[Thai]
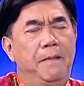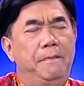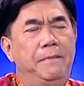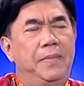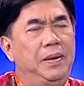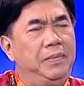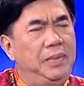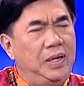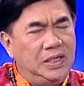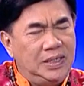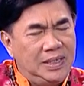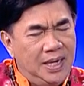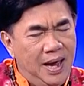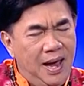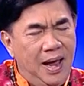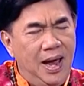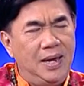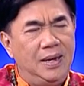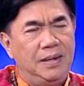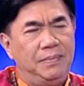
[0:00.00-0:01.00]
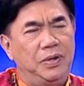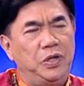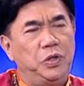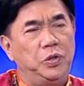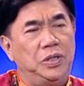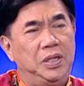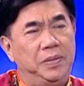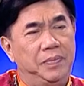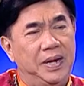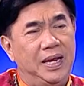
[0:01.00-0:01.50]
มันไม่ใช่มันอยู่
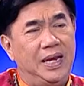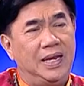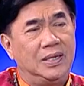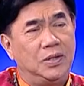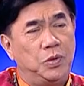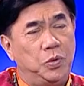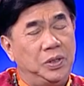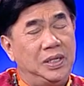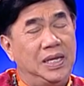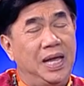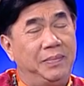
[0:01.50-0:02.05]
ที่ประเด็นคุณ